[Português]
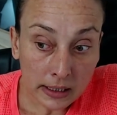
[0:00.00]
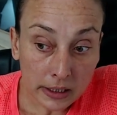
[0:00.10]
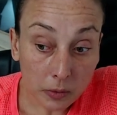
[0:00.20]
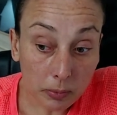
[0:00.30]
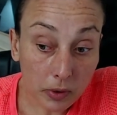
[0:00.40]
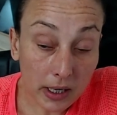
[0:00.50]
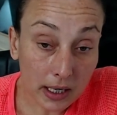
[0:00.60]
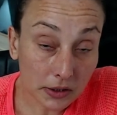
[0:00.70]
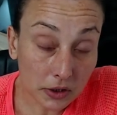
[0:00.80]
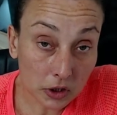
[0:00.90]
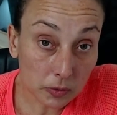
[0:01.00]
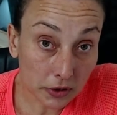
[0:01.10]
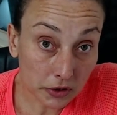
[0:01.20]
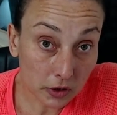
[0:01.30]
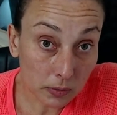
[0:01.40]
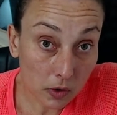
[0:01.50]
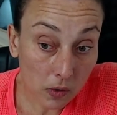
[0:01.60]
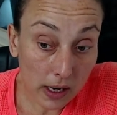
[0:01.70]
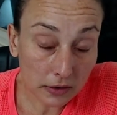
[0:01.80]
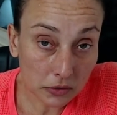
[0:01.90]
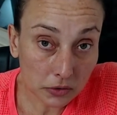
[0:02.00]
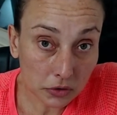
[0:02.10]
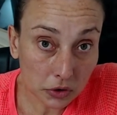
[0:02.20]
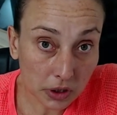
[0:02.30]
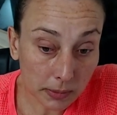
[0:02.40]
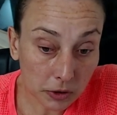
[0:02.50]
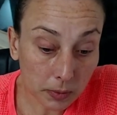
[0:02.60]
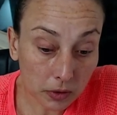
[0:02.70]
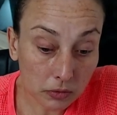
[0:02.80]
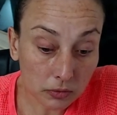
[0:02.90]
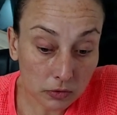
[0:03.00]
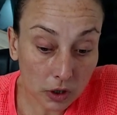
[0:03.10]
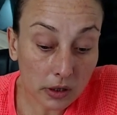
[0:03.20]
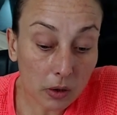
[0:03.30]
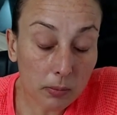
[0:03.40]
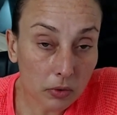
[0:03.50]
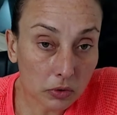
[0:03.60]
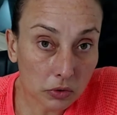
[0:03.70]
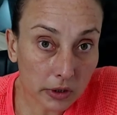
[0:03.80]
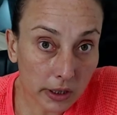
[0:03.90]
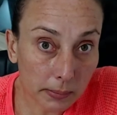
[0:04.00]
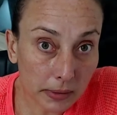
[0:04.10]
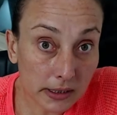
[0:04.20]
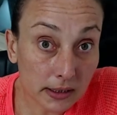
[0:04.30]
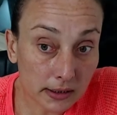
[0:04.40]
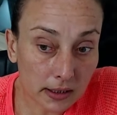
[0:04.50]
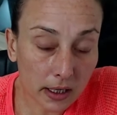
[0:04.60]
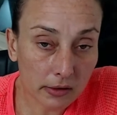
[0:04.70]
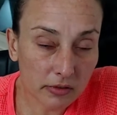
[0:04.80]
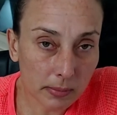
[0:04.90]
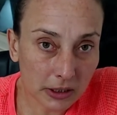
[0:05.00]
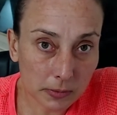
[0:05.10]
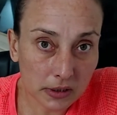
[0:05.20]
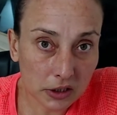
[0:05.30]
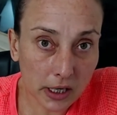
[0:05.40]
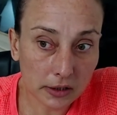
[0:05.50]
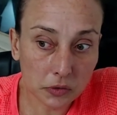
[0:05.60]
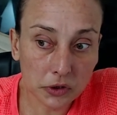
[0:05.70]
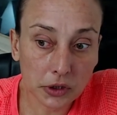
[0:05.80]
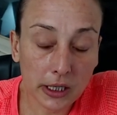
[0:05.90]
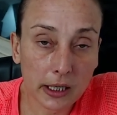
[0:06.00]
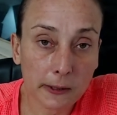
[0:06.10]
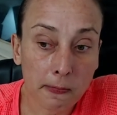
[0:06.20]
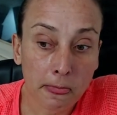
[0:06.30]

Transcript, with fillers: Eu ponho a caixa de transporte dele no meu quarto, justamente para eu notar um pouco do que ele precisa, né? Ver mais ou menos as reações dele.